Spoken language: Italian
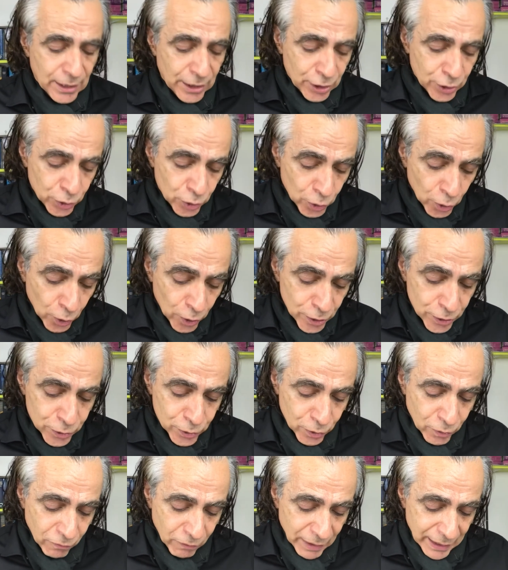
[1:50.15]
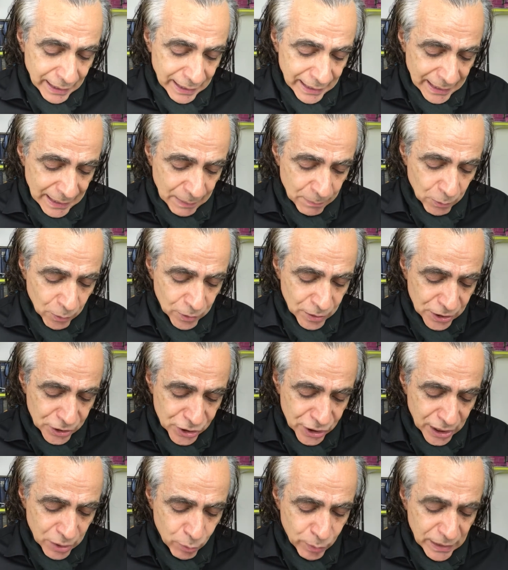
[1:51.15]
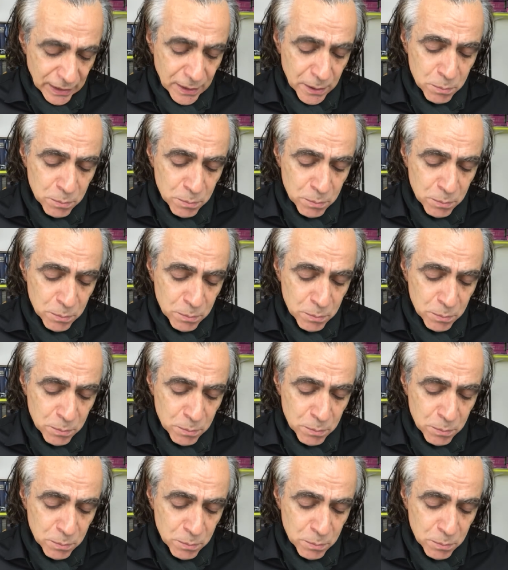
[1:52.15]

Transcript: noi troveremo, dice qui,